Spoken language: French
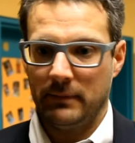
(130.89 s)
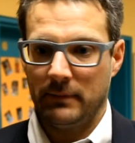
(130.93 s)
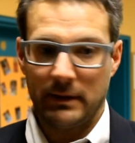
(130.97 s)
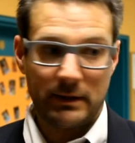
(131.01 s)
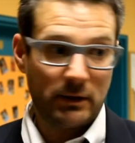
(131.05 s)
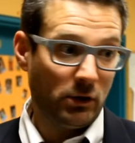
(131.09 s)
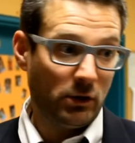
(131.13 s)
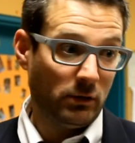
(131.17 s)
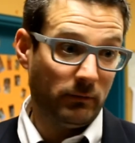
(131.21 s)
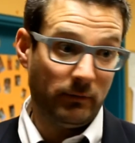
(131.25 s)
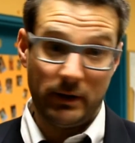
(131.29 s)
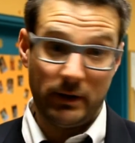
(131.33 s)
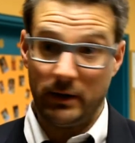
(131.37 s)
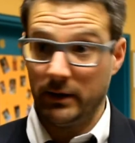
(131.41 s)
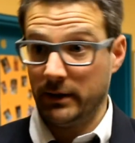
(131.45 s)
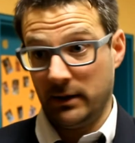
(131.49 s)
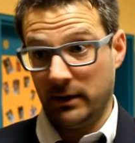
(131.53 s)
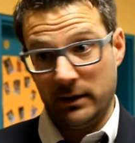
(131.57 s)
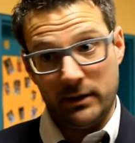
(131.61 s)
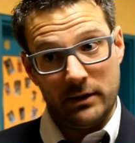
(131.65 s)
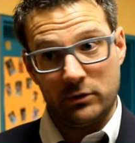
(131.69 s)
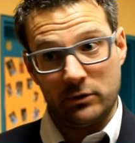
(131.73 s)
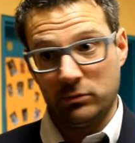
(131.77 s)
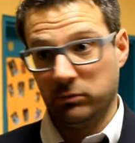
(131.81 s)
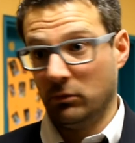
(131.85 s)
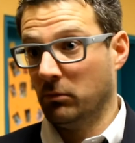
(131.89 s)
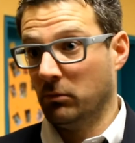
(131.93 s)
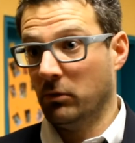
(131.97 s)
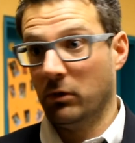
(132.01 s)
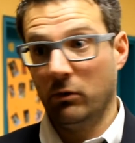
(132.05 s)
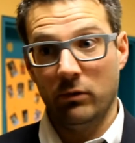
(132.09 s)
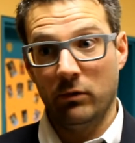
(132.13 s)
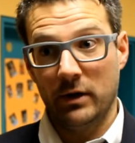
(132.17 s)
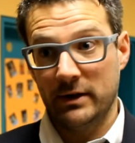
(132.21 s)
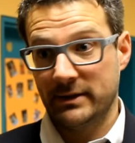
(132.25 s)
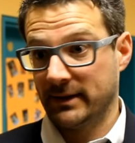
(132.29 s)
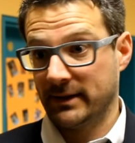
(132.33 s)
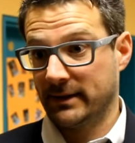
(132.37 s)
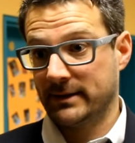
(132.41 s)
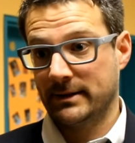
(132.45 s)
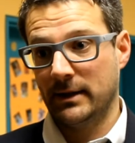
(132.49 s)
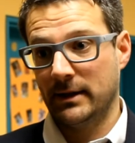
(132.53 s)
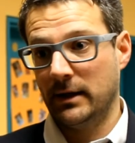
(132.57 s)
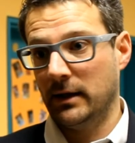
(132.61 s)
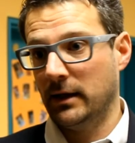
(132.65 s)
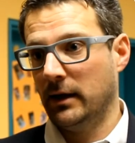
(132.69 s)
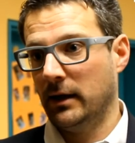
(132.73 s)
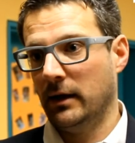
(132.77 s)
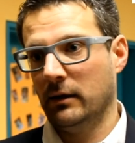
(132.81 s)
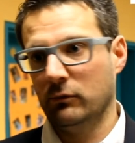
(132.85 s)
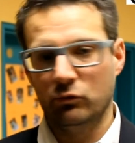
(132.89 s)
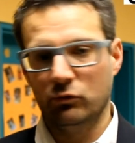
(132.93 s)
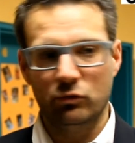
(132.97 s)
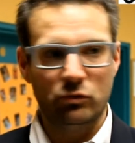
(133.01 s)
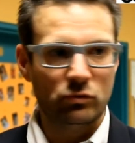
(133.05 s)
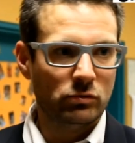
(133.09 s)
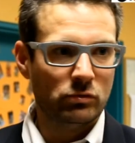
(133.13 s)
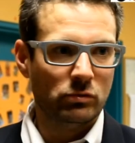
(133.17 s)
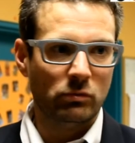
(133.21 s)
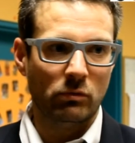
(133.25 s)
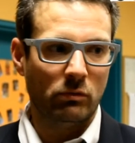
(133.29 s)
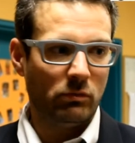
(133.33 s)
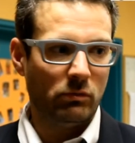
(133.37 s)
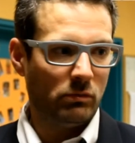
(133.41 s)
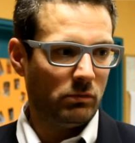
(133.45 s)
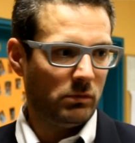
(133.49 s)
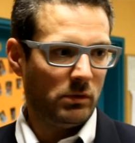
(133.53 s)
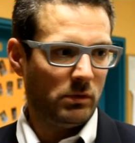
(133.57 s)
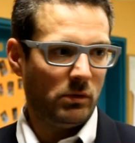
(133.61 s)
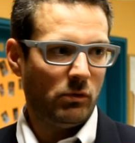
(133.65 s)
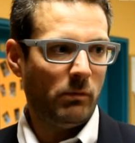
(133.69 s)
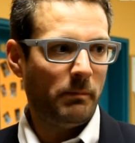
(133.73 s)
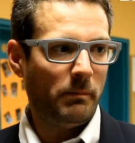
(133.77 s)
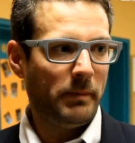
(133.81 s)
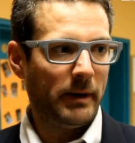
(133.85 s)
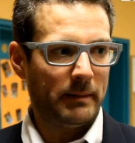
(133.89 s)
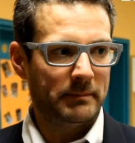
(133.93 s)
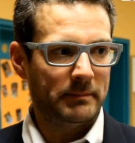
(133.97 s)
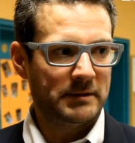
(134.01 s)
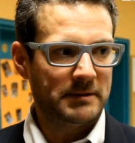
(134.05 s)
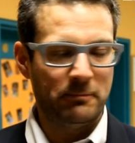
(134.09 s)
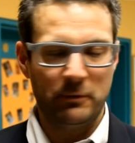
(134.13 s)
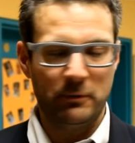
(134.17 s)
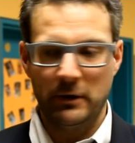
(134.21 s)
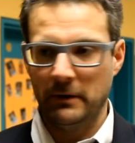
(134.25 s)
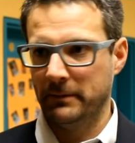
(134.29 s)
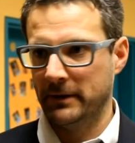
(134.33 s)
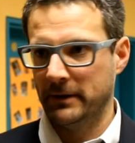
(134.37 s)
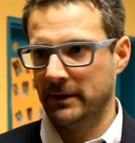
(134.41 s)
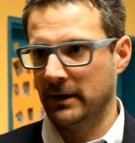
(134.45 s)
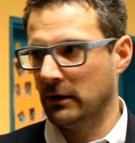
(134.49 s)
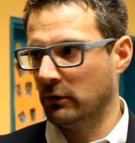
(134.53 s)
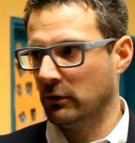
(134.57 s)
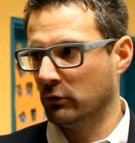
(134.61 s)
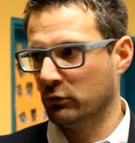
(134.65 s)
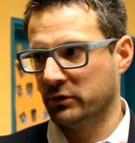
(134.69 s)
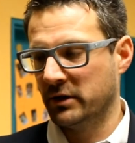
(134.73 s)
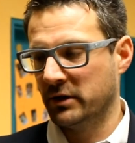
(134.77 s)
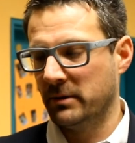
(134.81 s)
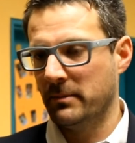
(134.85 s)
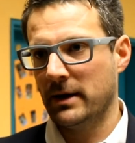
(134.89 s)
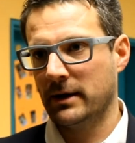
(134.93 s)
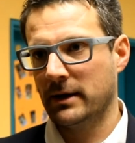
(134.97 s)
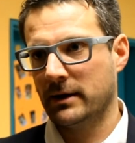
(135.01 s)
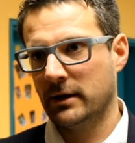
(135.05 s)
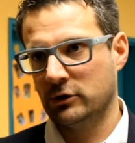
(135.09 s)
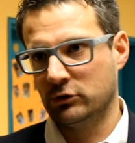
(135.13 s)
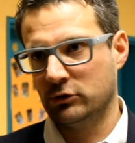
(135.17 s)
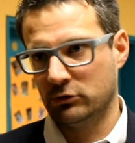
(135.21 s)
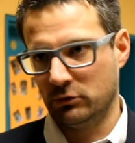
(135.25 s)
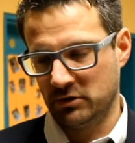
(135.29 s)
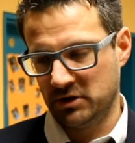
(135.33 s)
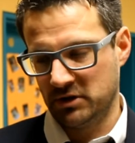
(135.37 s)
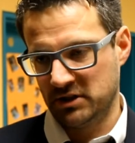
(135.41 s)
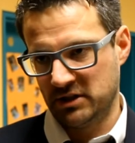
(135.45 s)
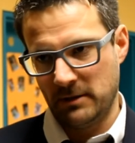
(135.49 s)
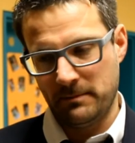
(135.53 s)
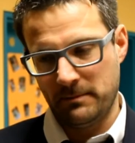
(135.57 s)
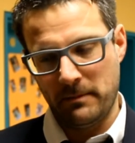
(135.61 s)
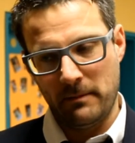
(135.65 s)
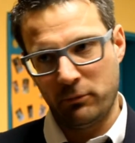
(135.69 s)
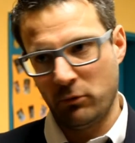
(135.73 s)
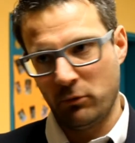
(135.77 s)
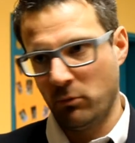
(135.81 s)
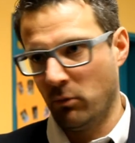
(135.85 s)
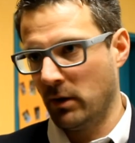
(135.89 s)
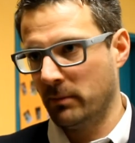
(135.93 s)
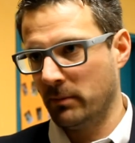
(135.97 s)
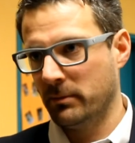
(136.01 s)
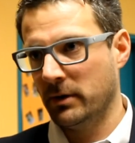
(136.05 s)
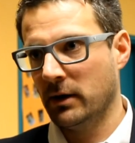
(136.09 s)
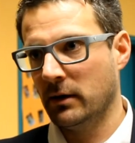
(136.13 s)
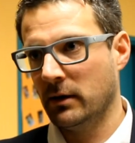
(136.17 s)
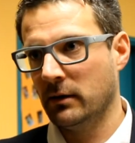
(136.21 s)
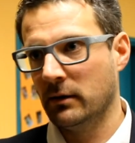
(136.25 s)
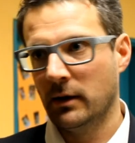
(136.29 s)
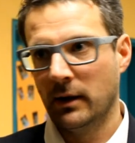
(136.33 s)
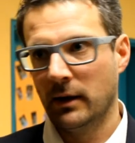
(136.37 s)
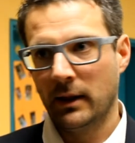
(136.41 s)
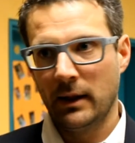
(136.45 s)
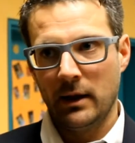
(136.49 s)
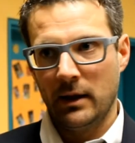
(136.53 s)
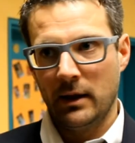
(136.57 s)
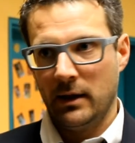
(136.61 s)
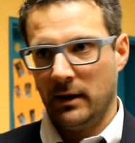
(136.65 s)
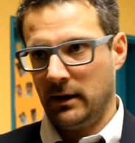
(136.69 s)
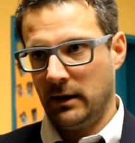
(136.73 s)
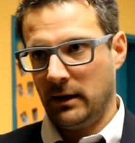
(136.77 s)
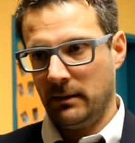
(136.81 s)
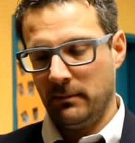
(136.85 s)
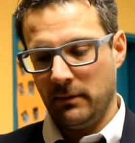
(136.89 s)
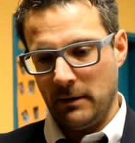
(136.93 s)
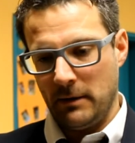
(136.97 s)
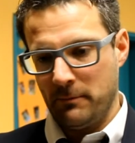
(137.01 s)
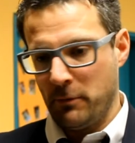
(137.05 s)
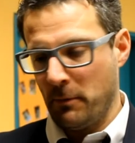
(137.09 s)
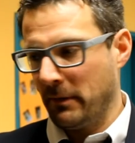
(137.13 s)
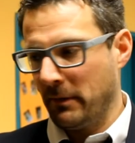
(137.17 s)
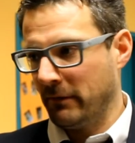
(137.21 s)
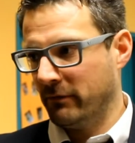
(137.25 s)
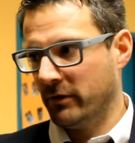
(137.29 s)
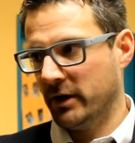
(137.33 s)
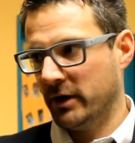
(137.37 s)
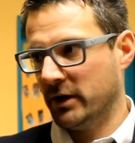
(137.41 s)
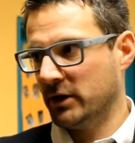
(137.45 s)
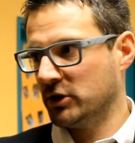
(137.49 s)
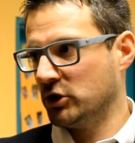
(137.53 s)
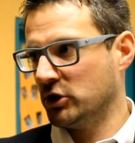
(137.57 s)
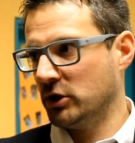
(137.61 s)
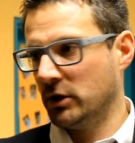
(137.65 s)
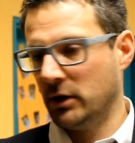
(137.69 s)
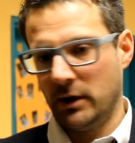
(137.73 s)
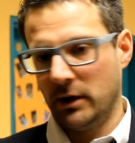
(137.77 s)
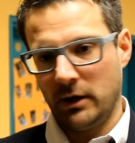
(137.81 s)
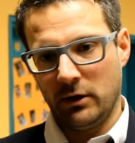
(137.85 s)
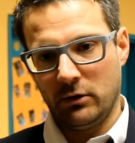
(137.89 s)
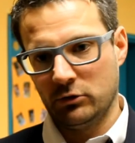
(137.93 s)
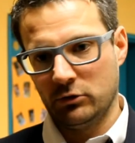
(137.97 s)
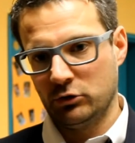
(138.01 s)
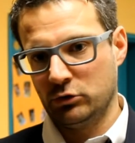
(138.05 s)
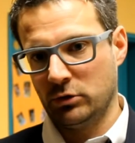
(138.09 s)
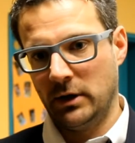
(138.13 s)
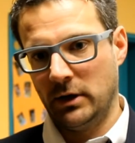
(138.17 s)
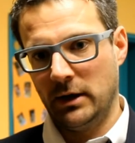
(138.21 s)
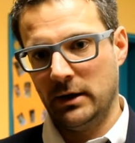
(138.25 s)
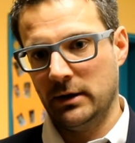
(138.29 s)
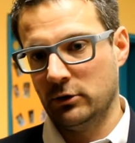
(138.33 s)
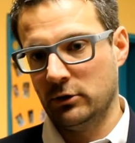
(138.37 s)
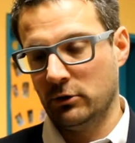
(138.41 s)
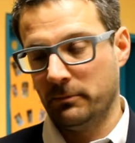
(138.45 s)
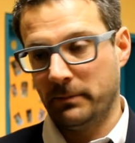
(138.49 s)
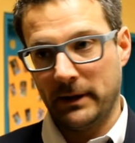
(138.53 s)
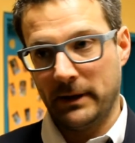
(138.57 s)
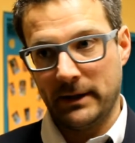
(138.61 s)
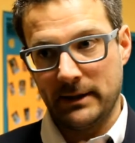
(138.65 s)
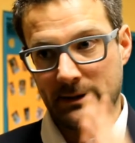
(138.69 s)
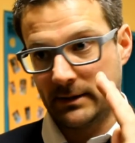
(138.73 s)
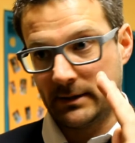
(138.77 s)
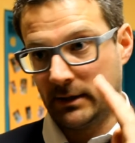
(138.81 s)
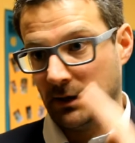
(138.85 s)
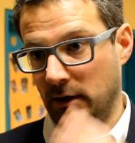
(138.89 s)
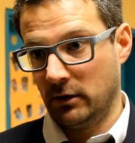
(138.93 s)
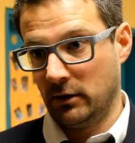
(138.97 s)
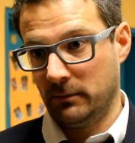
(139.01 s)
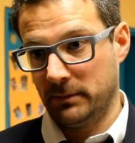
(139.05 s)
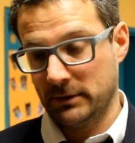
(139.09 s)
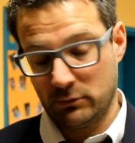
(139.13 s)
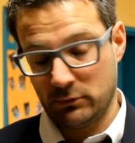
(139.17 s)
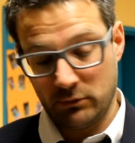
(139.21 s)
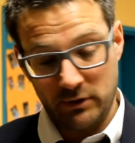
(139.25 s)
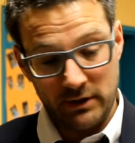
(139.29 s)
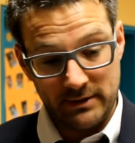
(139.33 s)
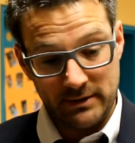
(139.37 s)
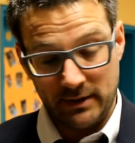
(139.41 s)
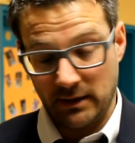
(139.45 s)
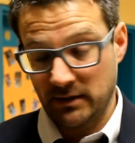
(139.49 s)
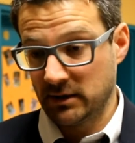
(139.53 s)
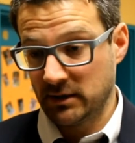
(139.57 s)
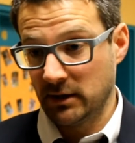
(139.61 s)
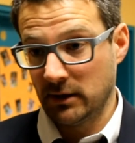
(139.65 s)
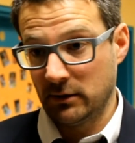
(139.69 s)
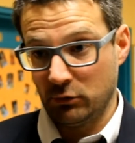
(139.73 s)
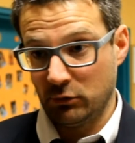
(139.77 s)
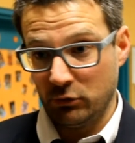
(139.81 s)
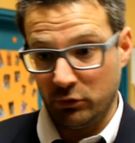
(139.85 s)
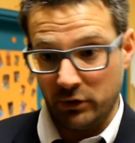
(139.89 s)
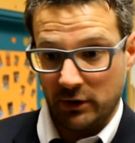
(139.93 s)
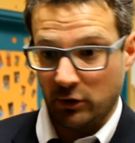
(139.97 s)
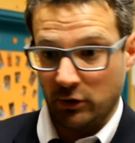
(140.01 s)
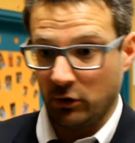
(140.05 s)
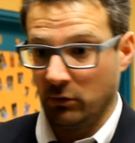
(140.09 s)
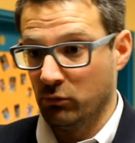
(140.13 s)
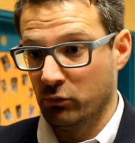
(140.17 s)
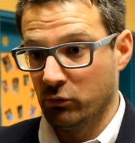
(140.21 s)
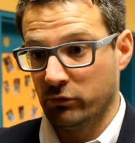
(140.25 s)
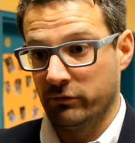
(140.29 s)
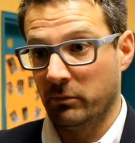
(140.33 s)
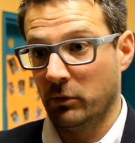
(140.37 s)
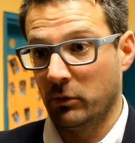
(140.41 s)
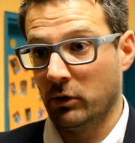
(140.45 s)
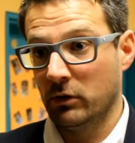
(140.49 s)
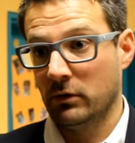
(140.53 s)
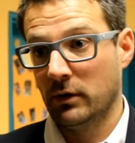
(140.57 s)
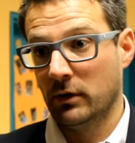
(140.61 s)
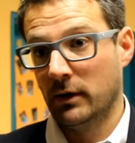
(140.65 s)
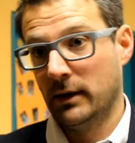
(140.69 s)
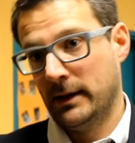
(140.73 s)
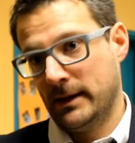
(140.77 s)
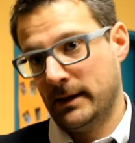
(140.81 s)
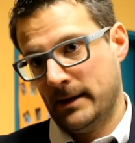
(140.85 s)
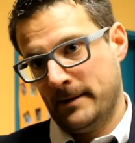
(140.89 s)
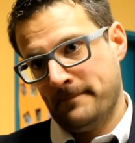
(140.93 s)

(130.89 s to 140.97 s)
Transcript: Maintenant, voilà, il y, a ce moment où elles accélèrent, où nous, on, perd un petit peu les pédales dans nos démarquages, on anticipe un peu moins bien. La balle ne peut pas voyager, elle rentre sur les lignes de passe, et, parce qu'on est statique au lieu d'être en mouvement.